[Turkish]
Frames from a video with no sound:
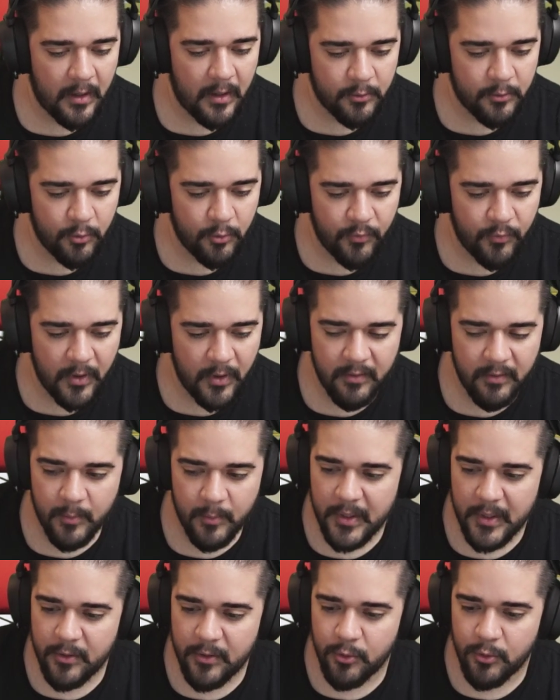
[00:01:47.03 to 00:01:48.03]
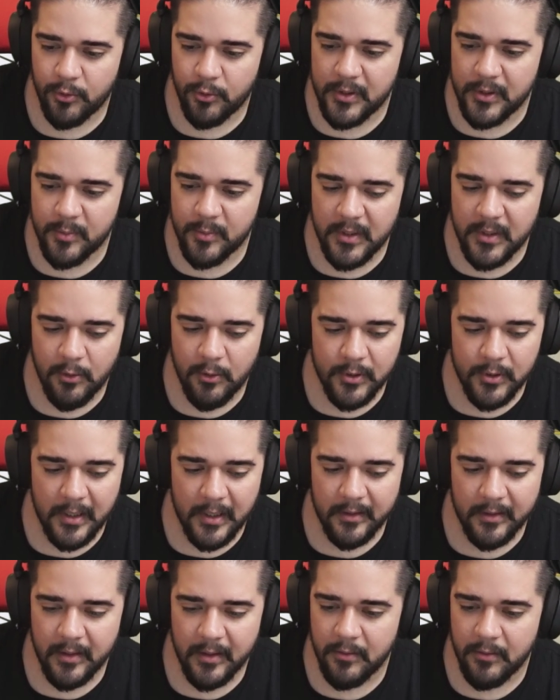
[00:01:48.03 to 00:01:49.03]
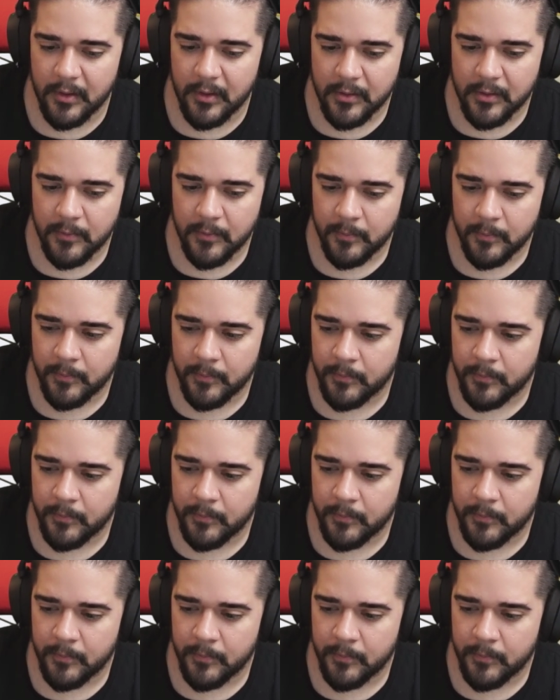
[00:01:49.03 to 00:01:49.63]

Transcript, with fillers: Artof var ve patriotizm diye özellikleri var.